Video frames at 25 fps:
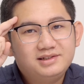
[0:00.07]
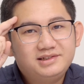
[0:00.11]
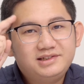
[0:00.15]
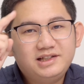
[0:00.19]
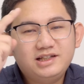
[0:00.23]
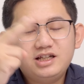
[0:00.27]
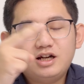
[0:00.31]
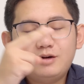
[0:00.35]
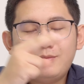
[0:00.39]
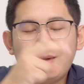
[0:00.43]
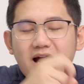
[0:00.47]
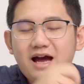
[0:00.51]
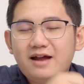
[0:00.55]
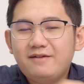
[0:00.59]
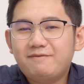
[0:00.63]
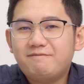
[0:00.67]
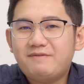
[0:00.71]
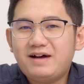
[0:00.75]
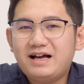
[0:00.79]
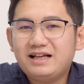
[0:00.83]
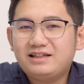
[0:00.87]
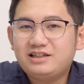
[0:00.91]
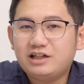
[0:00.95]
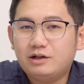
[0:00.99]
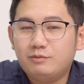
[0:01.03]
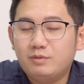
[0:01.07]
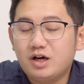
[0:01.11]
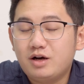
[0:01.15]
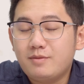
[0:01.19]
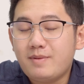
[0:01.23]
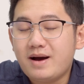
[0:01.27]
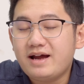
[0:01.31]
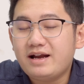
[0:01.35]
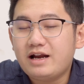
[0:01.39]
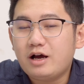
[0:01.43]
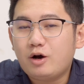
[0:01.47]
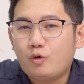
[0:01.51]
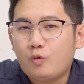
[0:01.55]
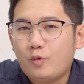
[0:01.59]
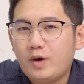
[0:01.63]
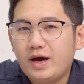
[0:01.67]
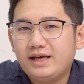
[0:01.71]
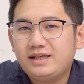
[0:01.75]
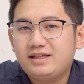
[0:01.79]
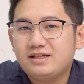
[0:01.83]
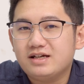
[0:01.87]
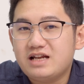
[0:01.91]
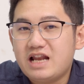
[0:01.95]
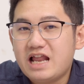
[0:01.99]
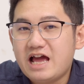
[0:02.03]
Xin chào bạn và chào mừng các bạn đã quay
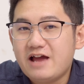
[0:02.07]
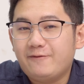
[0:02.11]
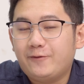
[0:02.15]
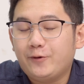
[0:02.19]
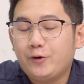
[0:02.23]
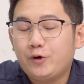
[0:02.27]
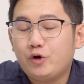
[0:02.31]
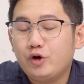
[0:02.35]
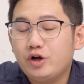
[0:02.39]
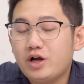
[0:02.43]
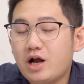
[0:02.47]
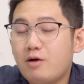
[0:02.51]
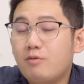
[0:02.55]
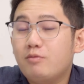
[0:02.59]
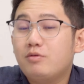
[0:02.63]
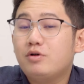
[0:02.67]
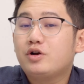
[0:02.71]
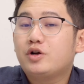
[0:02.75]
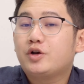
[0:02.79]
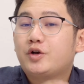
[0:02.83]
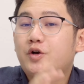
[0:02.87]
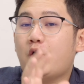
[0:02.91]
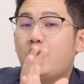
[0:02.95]
trở lại với Khôi Ngọc.